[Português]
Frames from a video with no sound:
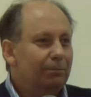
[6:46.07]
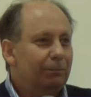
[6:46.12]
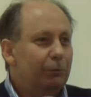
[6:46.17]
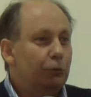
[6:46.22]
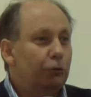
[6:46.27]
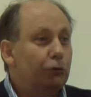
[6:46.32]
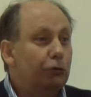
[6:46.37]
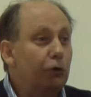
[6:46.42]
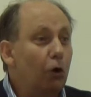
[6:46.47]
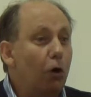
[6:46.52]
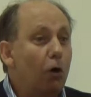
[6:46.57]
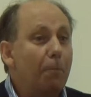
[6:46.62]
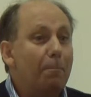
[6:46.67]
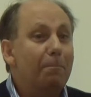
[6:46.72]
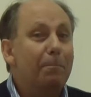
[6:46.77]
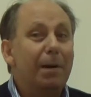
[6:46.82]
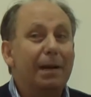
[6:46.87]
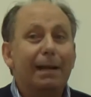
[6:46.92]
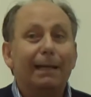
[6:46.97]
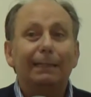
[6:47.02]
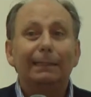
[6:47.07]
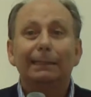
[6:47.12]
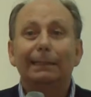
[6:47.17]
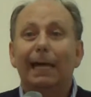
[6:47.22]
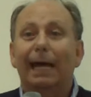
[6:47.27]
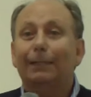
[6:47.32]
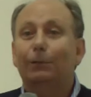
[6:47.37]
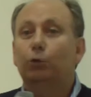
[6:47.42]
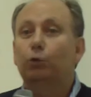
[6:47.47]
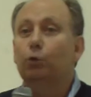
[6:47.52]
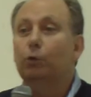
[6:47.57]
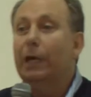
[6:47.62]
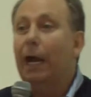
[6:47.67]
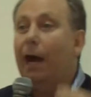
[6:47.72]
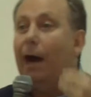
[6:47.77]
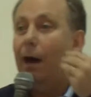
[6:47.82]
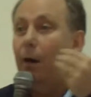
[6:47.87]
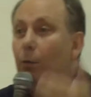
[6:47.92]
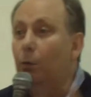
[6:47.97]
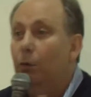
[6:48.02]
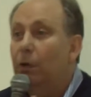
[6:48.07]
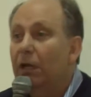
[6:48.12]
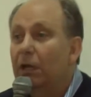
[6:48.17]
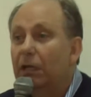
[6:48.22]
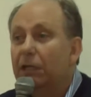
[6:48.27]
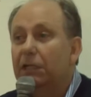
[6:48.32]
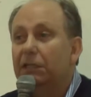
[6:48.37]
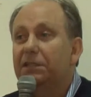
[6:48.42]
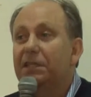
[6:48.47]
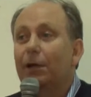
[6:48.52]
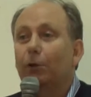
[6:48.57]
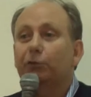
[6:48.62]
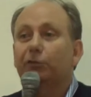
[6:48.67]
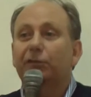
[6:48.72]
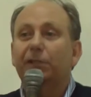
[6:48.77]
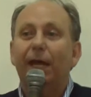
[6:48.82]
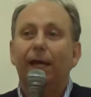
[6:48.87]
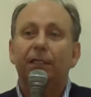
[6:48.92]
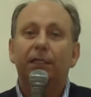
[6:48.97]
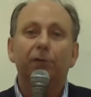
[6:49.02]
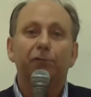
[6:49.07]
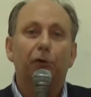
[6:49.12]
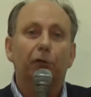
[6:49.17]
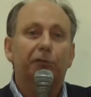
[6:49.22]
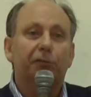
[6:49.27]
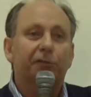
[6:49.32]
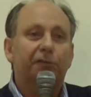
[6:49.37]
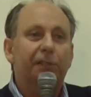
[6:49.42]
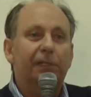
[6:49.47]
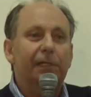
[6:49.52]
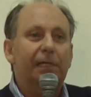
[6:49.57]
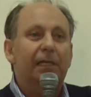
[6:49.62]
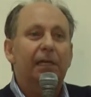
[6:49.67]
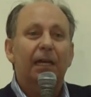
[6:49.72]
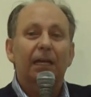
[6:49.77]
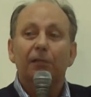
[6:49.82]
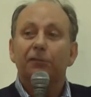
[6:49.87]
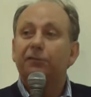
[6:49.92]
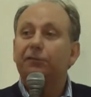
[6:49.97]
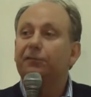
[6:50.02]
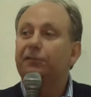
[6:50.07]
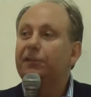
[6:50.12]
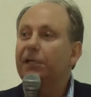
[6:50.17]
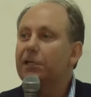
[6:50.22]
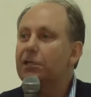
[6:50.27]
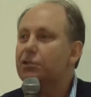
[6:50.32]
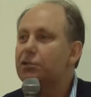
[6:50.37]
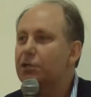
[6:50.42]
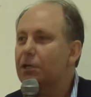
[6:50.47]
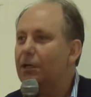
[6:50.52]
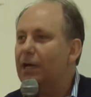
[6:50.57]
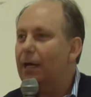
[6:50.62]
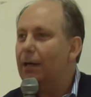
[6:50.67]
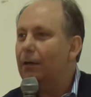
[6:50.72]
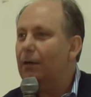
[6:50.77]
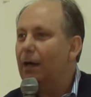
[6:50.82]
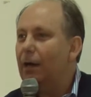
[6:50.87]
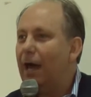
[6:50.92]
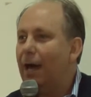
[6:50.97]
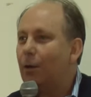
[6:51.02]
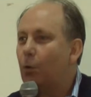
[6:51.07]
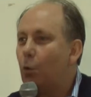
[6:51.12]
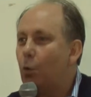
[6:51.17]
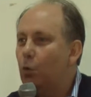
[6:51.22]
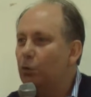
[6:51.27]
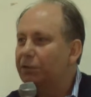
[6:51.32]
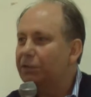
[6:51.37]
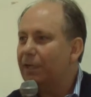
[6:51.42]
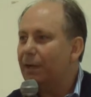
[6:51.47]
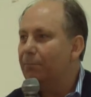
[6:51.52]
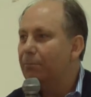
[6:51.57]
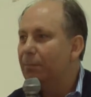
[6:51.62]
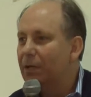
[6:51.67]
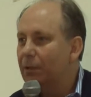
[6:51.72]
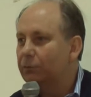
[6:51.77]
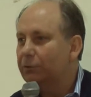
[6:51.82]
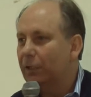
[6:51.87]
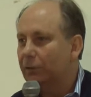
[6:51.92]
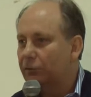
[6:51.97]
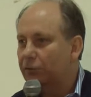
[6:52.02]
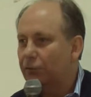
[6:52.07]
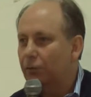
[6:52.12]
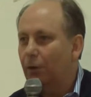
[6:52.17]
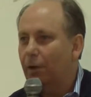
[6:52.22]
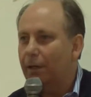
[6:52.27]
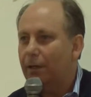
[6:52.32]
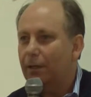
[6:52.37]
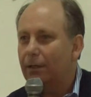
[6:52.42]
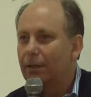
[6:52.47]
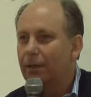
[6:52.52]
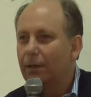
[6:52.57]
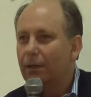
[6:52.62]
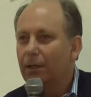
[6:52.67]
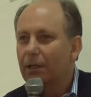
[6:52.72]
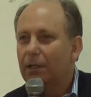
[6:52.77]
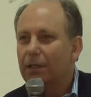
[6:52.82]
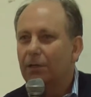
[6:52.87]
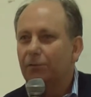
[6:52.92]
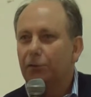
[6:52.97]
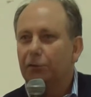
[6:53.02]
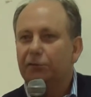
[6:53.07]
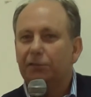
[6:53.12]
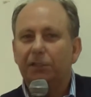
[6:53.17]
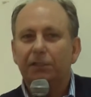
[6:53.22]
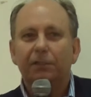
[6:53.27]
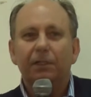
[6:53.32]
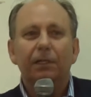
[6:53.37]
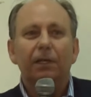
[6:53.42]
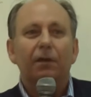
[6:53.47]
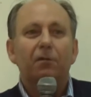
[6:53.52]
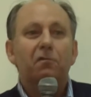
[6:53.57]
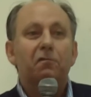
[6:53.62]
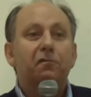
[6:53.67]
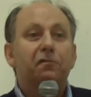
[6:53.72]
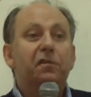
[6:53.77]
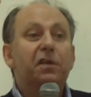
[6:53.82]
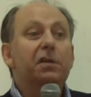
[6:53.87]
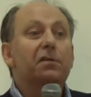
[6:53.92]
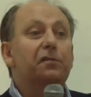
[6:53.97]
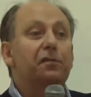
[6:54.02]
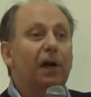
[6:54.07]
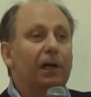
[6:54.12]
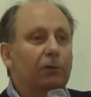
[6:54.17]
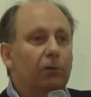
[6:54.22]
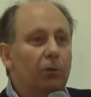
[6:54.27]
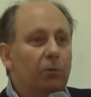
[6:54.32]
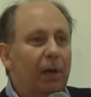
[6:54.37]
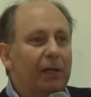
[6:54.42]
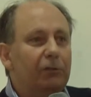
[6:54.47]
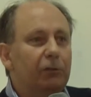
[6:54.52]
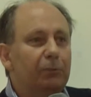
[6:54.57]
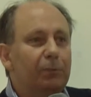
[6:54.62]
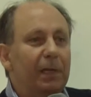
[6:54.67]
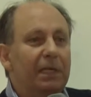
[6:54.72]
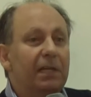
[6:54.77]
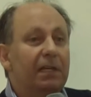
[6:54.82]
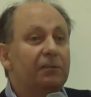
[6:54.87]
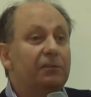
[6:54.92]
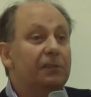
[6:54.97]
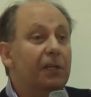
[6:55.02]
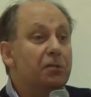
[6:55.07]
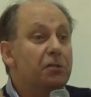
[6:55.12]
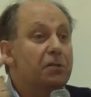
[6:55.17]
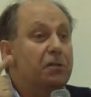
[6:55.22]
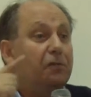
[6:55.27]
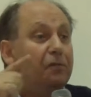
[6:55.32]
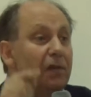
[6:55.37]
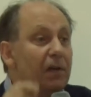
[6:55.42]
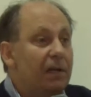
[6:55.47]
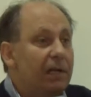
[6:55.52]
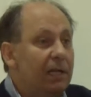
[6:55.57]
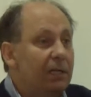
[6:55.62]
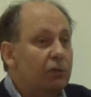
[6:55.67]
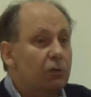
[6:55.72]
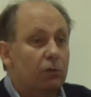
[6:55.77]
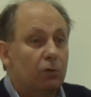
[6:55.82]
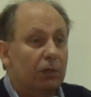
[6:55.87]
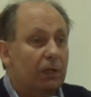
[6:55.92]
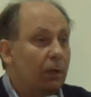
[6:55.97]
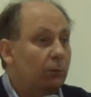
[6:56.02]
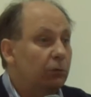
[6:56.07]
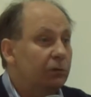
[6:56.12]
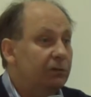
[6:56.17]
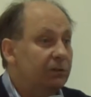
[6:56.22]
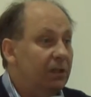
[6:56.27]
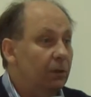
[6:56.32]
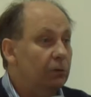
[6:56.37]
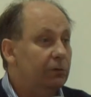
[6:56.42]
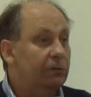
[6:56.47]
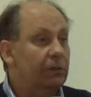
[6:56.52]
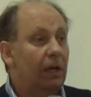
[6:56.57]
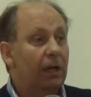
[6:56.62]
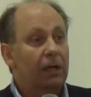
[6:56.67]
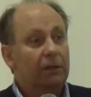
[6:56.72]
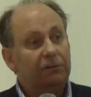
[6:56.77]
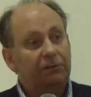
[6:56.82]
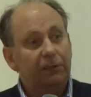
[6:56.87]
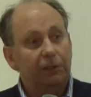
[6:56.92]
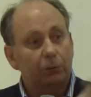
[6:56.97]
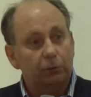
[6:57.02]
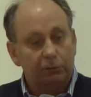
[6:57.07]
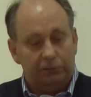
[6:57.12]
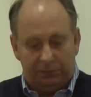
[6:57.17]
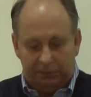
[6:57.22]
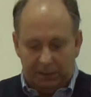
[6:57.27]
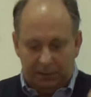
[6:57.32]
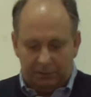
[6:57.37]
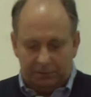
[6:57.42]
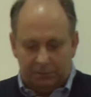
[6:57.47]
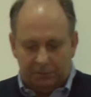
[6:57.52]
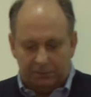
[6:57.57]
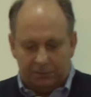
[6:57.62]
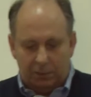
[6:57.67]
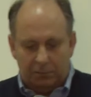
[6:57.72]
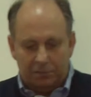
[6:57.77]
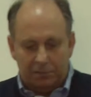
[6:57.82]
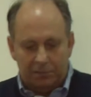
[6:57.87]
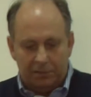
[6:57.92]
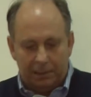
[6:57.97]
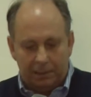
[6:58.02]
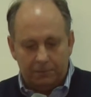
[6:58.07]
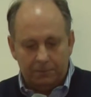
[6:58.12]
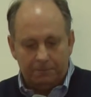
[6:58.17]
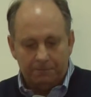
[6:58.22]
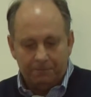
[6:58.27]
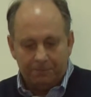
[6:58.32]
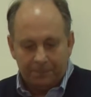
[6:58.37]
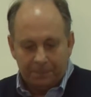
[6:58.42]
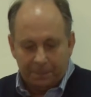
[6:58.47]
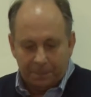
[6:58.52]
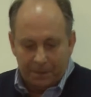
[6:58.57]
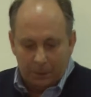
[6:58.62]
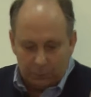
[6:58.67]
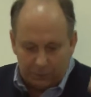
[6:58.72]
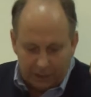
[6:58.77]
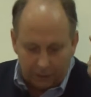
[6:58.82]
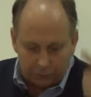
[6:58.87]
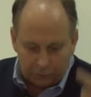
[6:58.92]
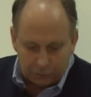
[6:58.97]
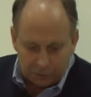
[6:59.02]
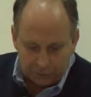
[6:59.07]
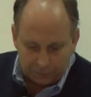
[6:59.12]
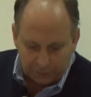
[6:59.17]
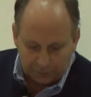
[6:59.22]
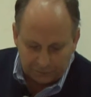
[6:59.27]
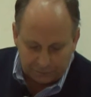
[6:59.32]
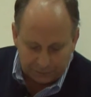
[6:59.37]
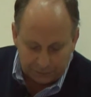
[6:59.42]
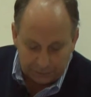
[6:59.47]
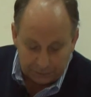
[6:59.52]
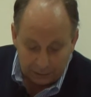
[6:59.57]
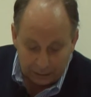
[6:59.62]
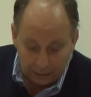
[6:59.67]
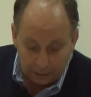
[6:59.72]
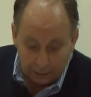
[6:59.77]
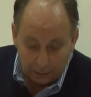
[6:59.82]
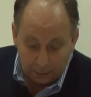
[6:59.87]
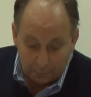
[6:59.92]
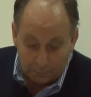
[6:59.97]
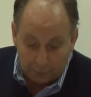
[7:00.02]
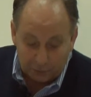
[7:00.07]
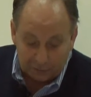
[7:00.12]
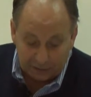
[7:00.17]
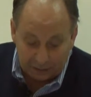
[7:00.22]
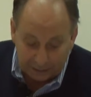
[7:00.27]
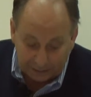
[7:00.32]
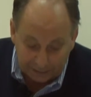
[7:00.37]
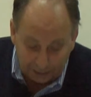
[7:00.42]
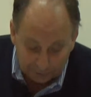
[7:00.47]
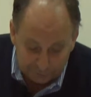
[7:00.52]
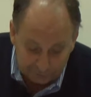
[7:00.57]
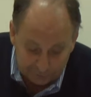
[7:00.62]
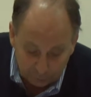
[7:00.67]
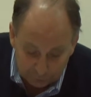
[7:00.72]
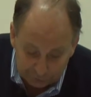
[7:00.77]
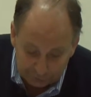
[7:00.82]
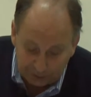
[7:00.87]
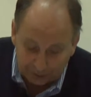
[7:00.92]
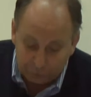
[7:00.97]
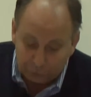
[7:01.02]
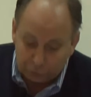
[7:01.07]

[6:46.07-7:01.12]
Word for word: sobrenatural. E Deus quer que você seja a contramão da história, que você viva uma experiência diferente do que os teus circunstantes estão vivendo. E o texto diz assim: "Pois a criação está